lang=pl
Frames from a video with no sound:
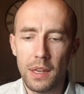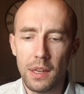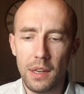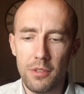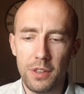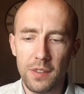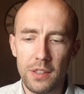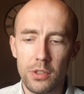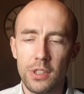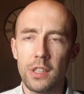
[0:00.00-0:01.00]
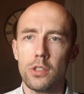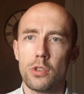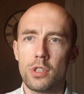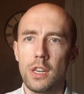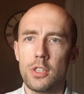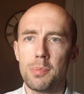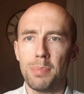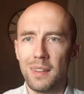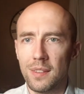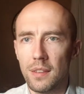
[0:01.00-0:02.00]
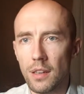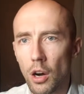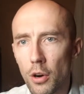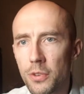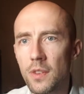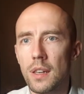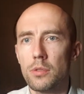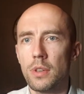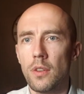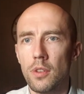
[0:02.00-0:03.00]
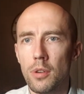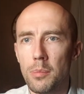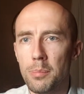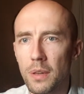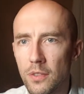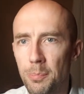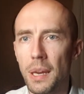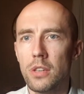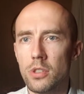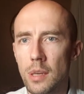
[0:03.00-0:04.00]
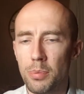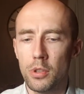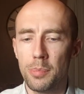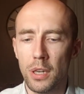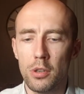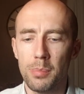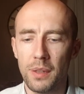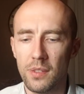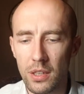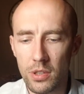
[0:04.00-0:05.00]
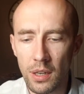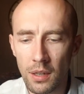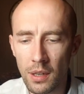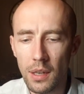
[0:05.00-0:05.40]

E, wersety od 1 do 6 owce, które są bezpieczne pod opieką pasterza.